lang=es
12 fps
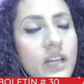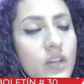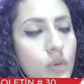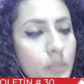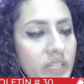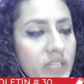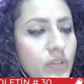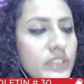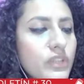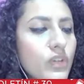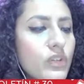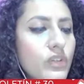El compañero
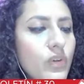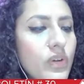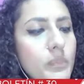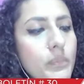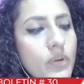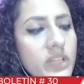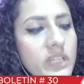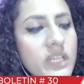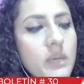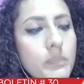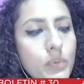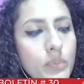es doctor en
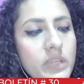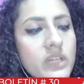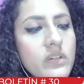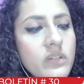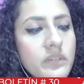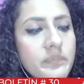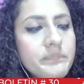política pública